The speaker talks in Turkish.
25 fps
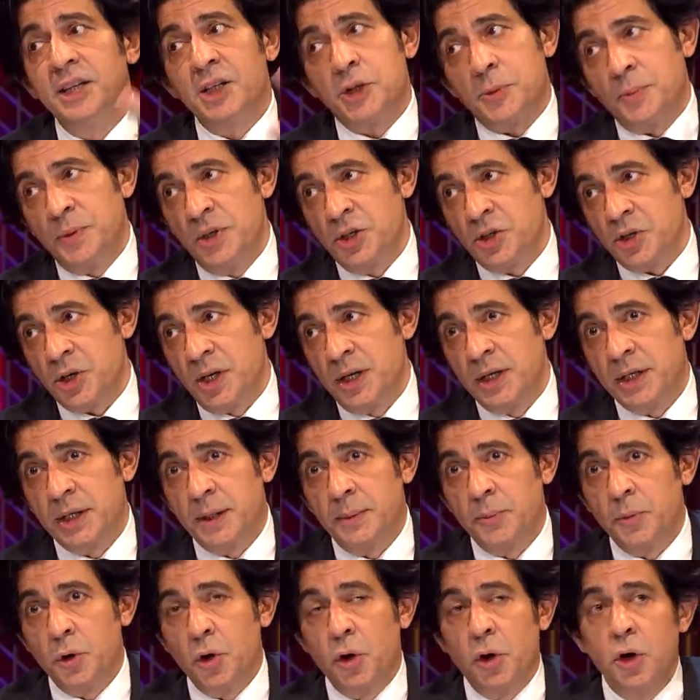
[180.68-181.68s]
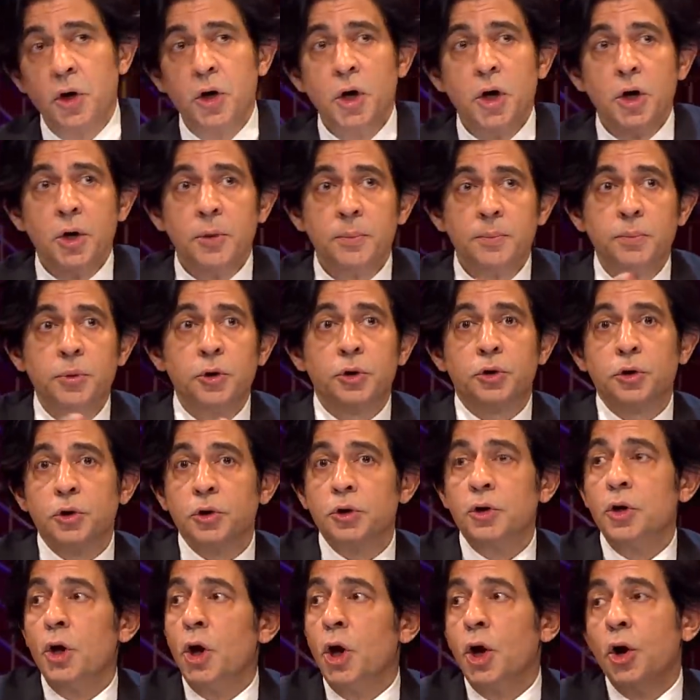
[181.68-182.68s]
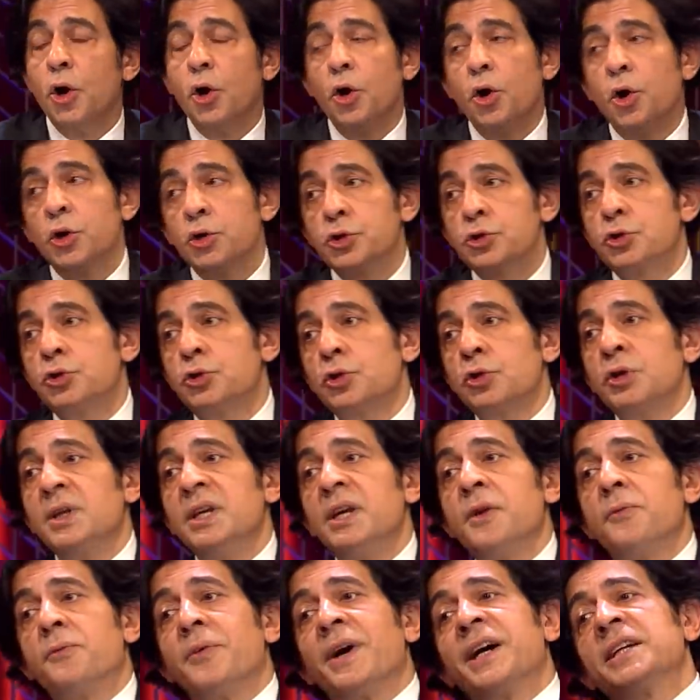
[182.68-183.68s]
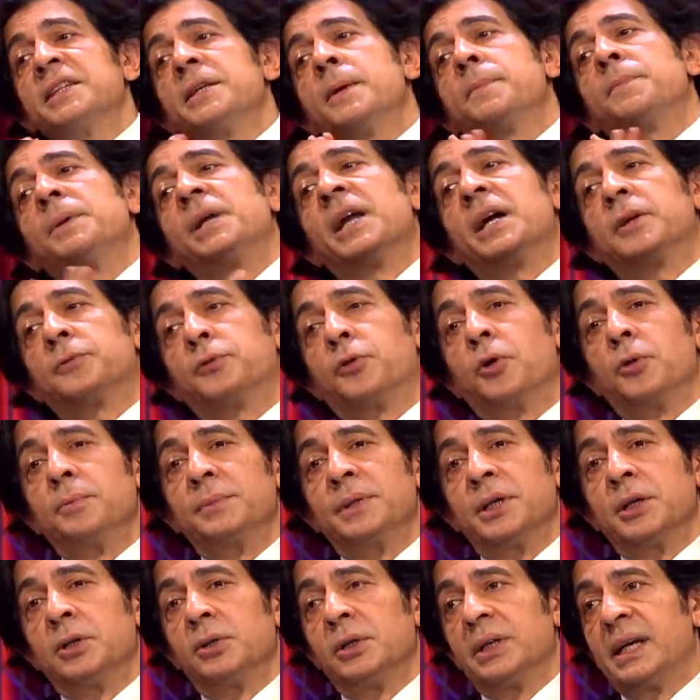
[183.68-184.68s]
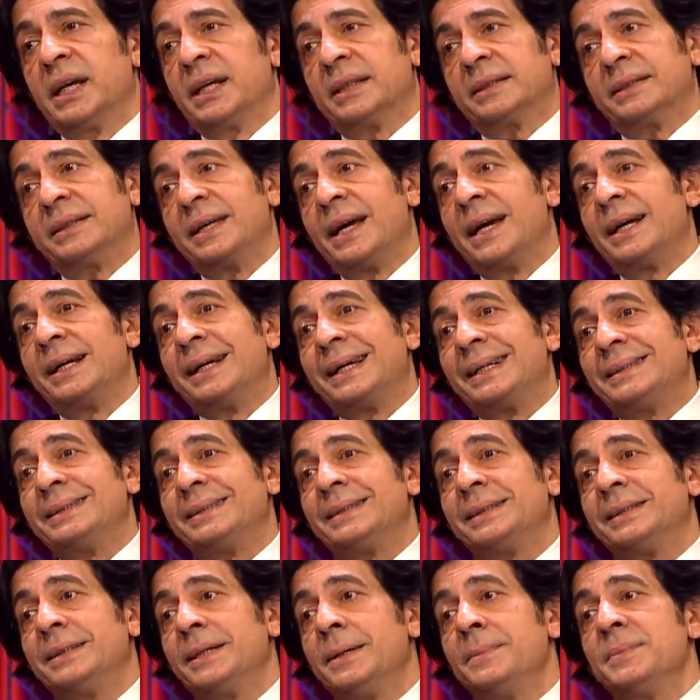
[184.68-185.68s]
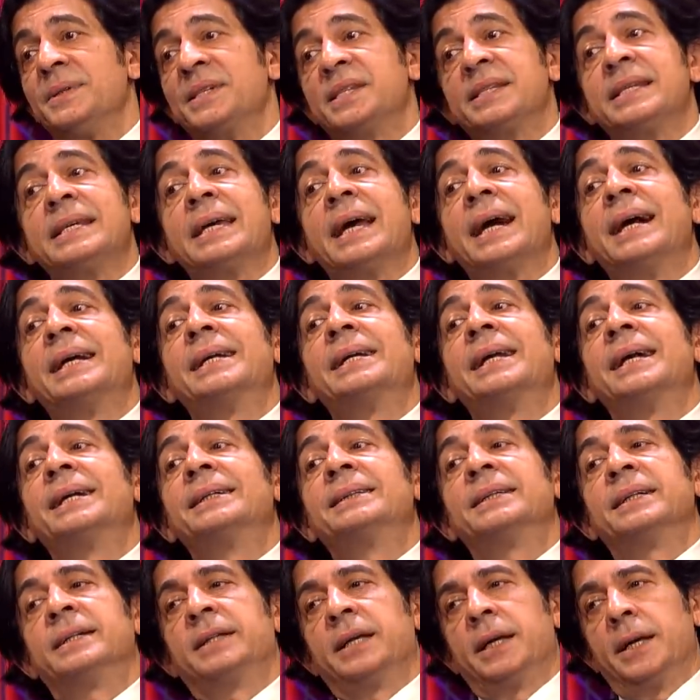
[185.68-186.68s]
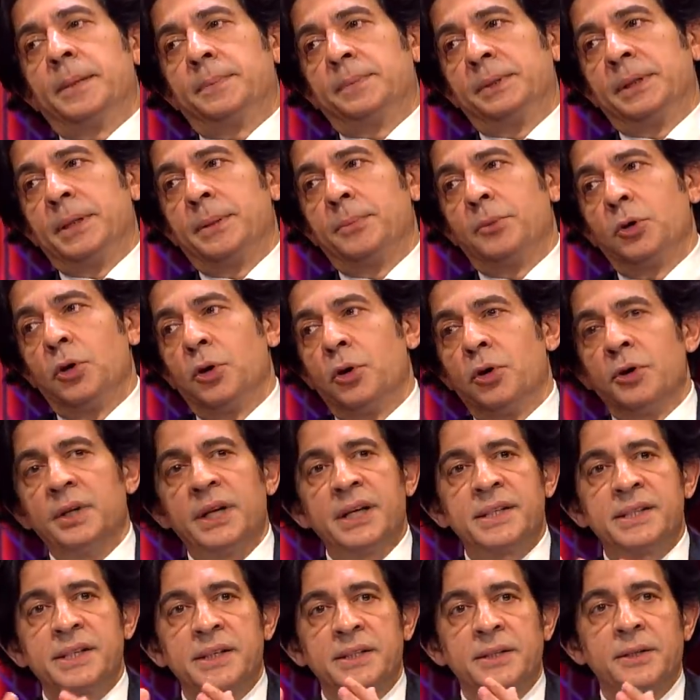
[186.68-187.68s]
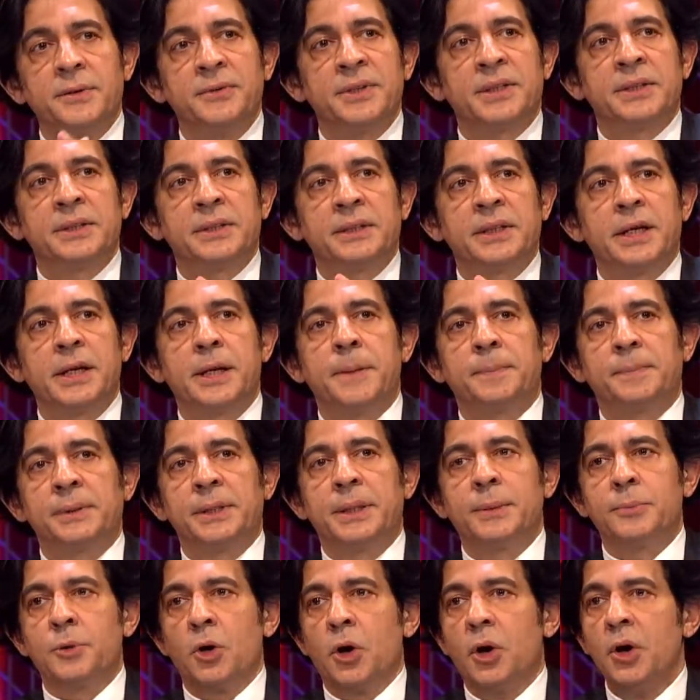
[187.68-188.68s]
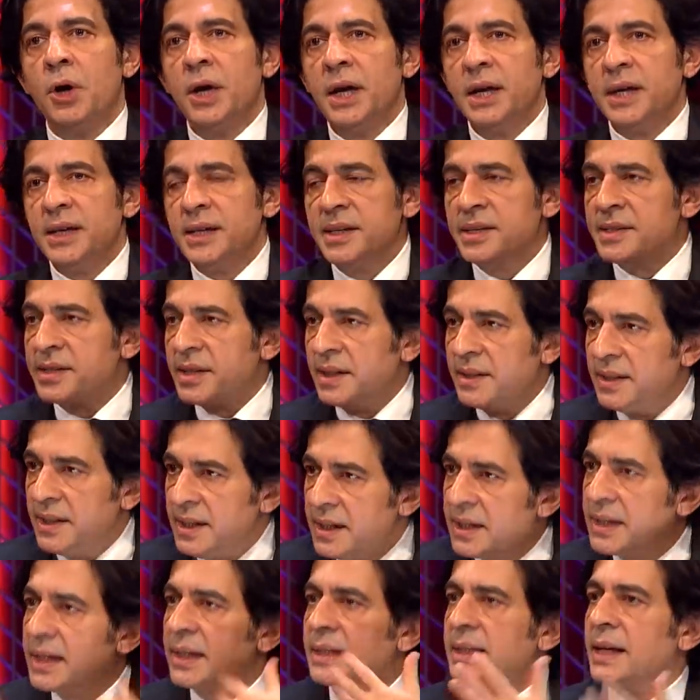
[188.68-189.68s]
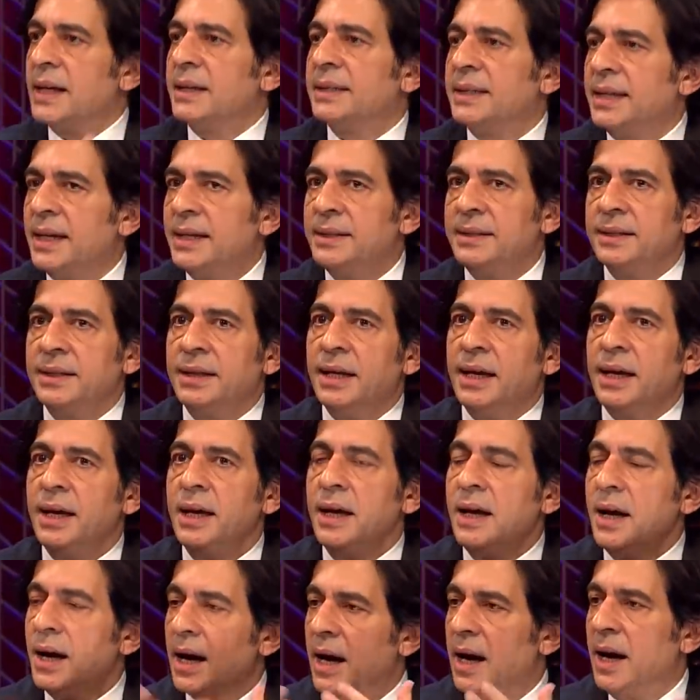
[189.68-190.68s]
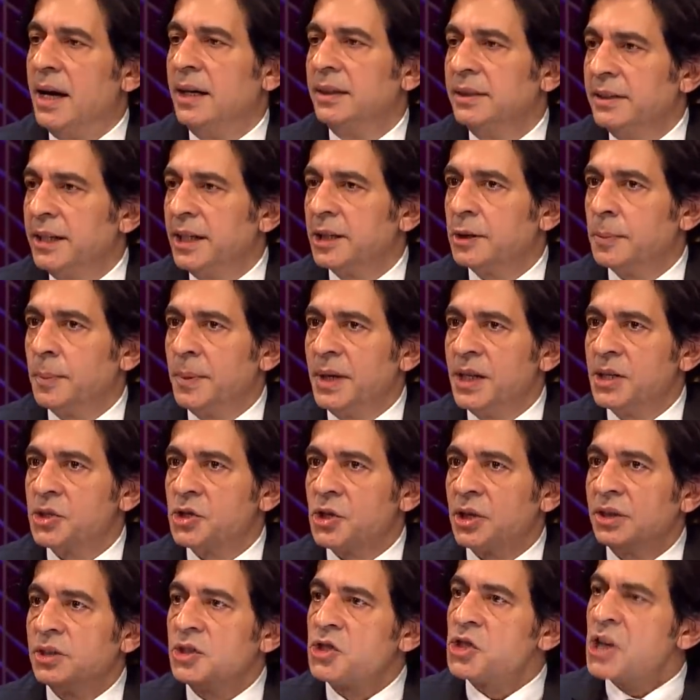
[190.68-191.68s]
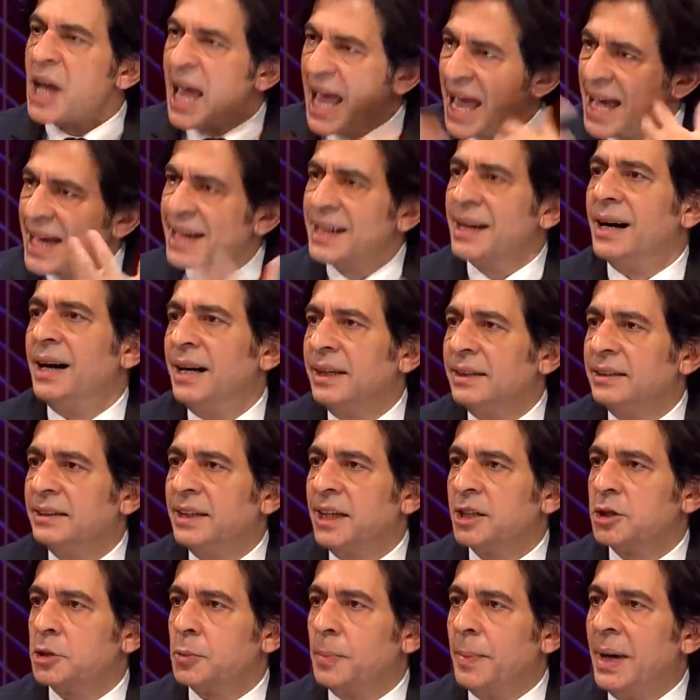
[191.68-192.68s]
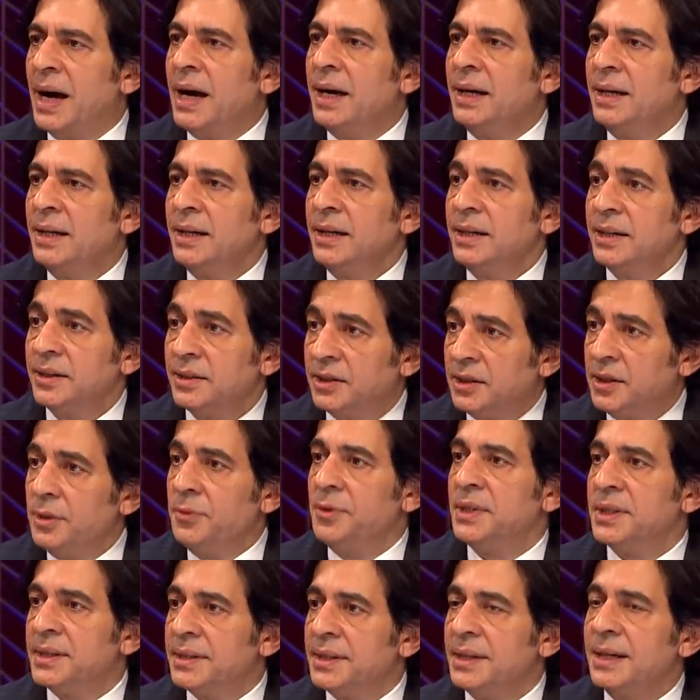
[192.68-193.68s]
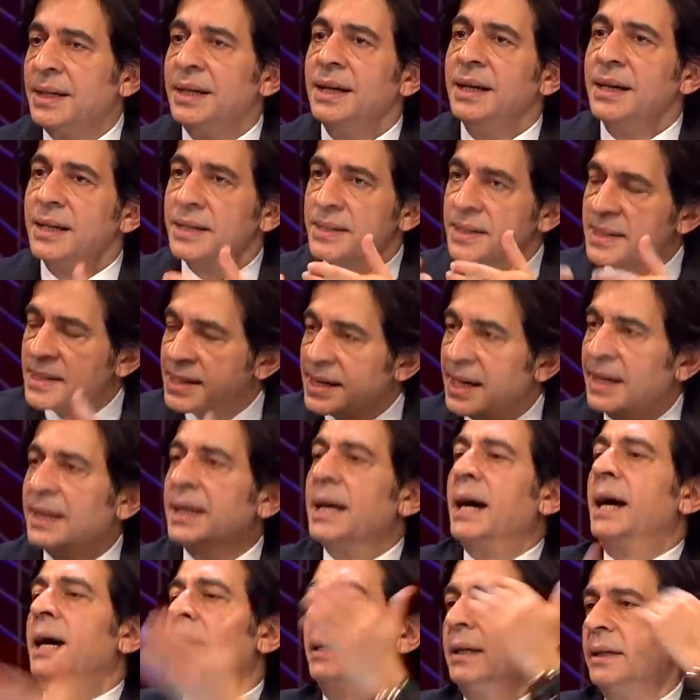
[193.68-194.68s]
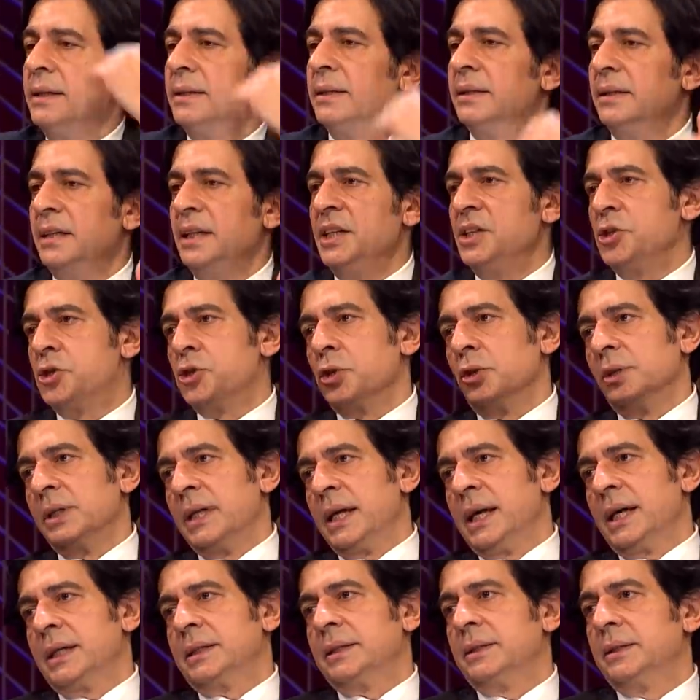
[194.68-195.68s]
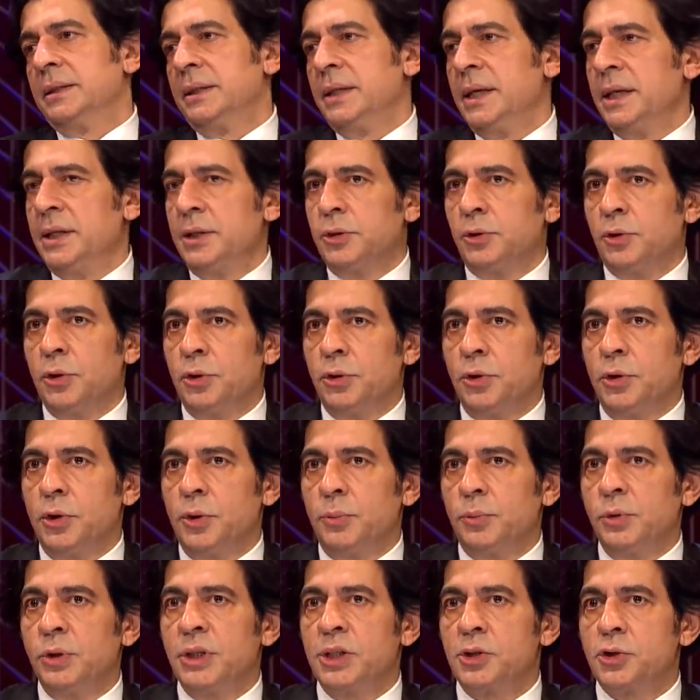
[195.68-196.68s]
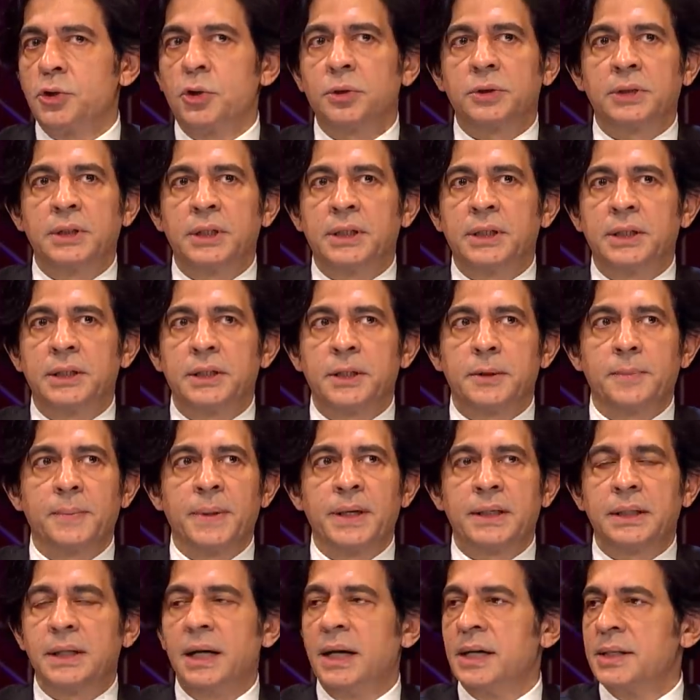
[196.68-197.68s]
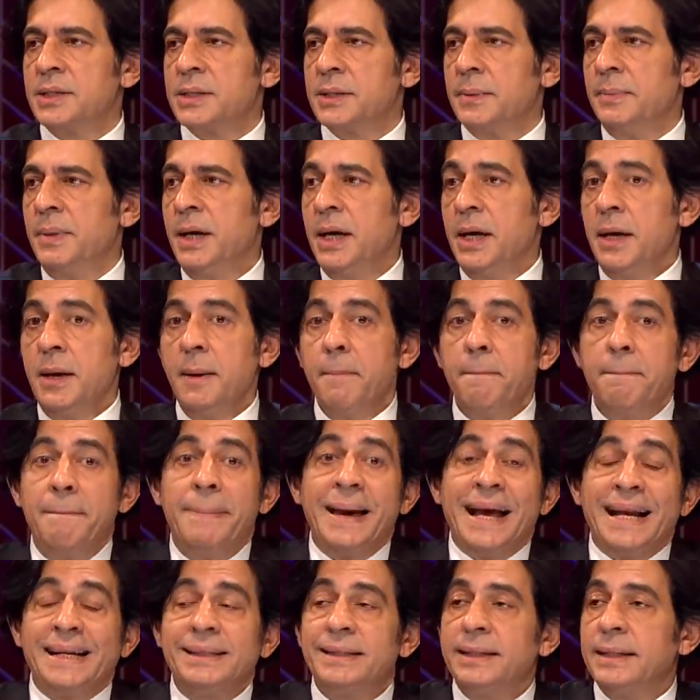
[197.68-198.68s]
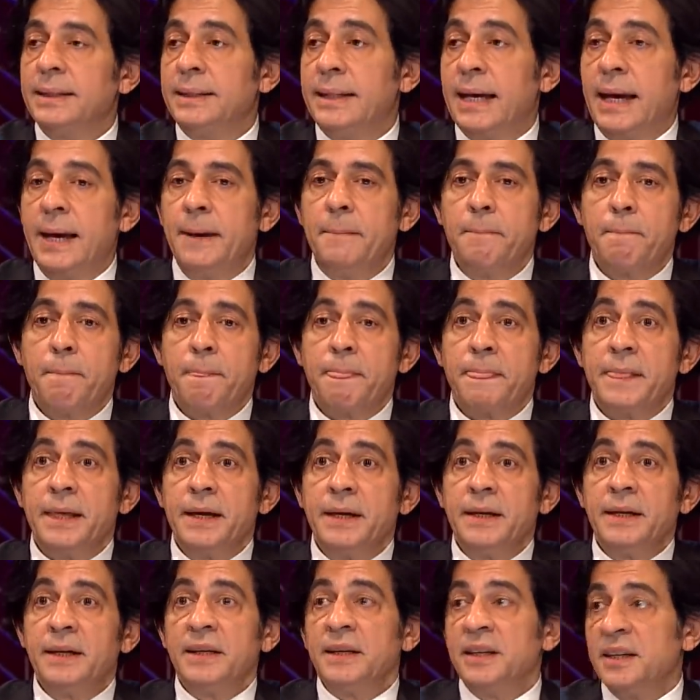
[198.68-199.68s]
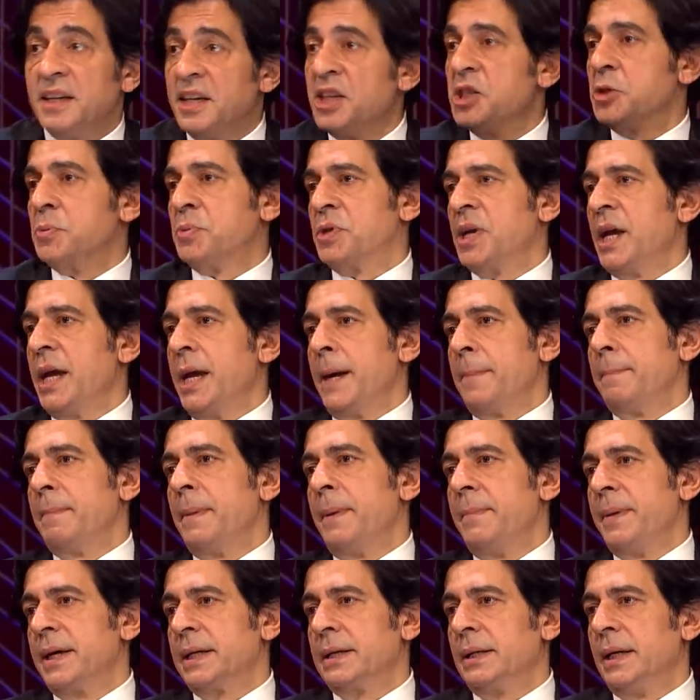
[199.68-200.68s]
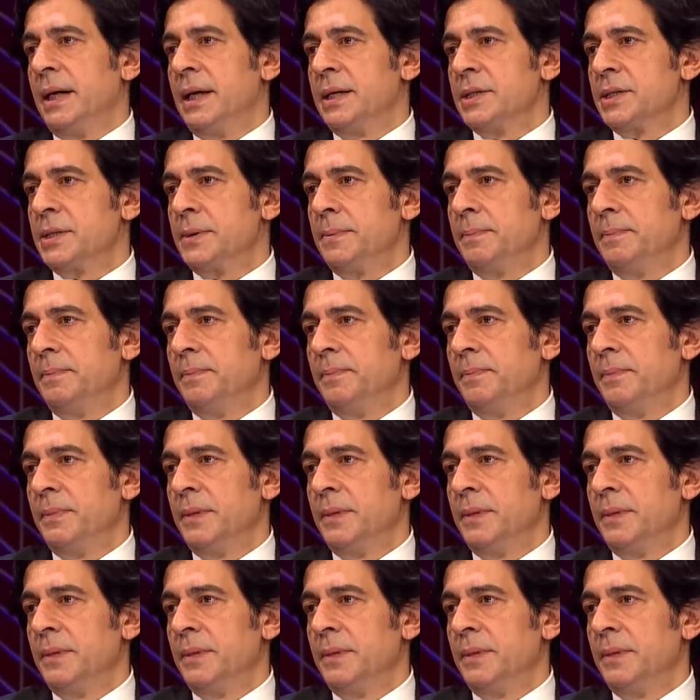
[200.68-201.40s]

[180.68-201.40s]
hiçbir işe yaramıyor. Bugün özgür ifade platformları olarak değerlendirdiğimiz yerlerde de yapılamıyor. Örnekse Twitter'da yapılamıyor. İstediğin kadar kendini anlatmaya çalış. Her anlatma tweet'i sana linç olarak dönüyor. geri dönüyor. Buna çok dikkat etmek lazım. Belki de hiçbir şey yapmamak Aha, lazım. Işte.